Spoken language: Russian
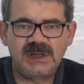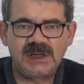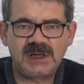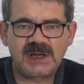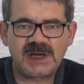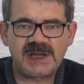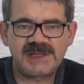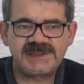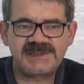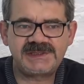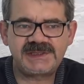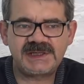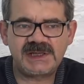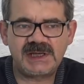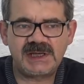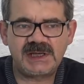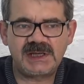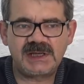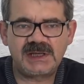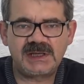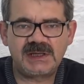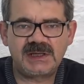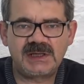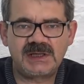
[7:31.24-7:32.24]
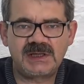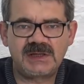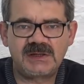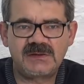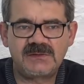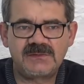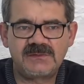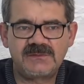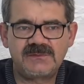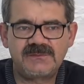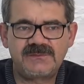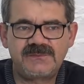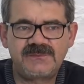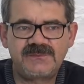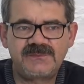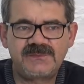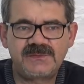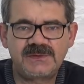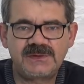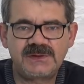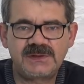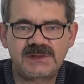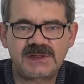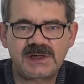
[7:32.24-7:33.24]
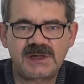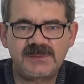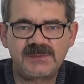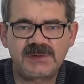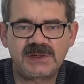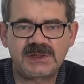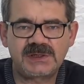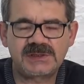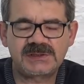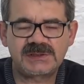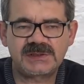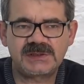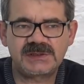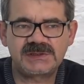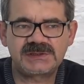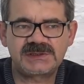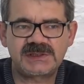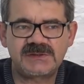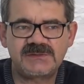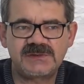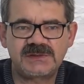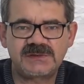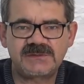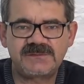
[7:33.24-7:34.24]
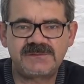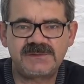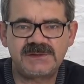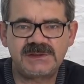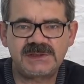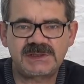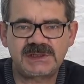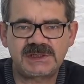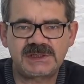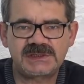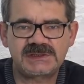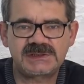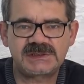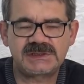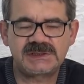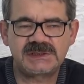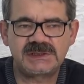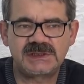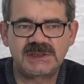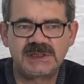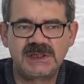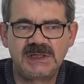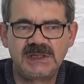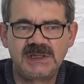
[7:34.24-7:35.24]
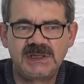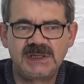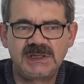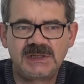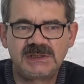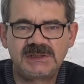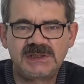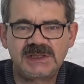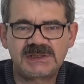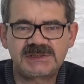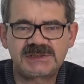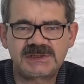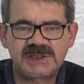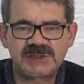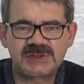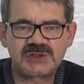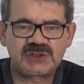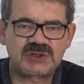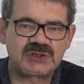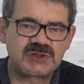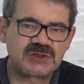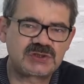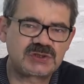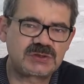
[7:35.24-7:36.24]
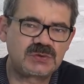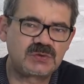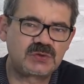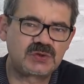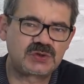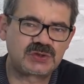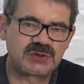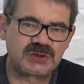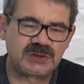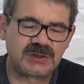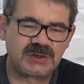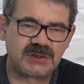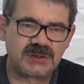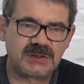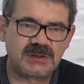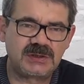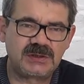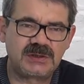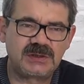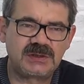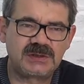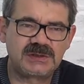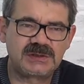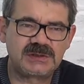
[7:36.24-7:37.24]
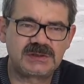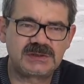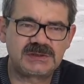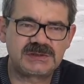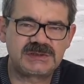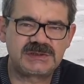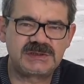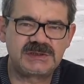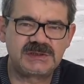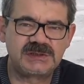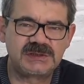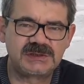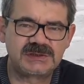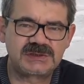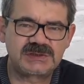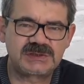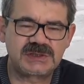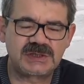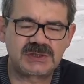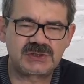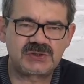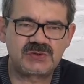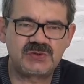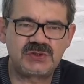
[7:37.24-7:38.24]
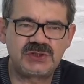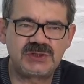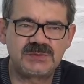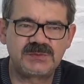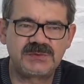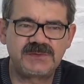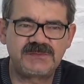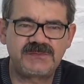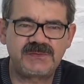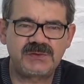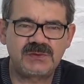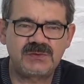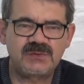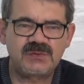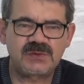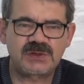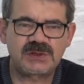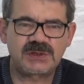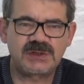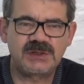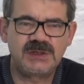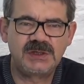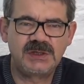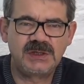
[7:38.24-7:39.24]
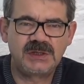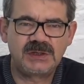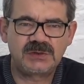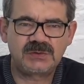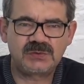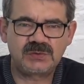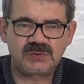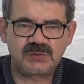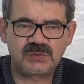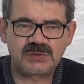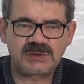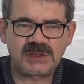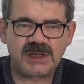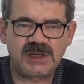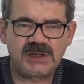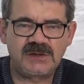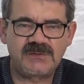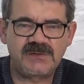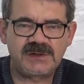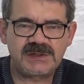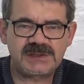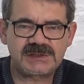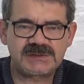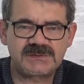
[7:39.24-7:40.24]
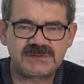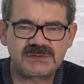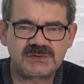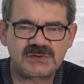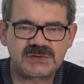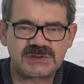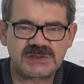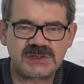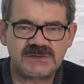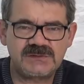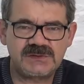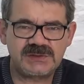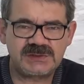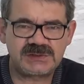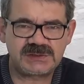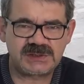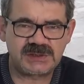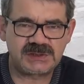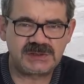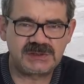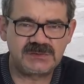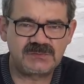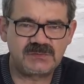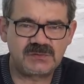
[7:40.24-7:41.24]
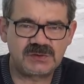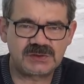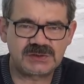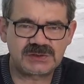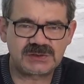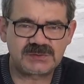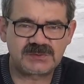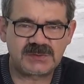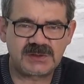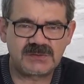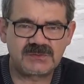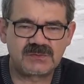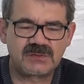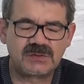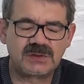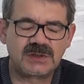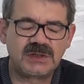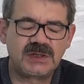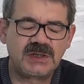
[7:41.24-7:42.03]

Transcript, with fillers: Хотя в рамках Совета Федерации достаточно сложно сделаться ощутимой фигурой, но тут, как говорится, все зависит от него, от самого.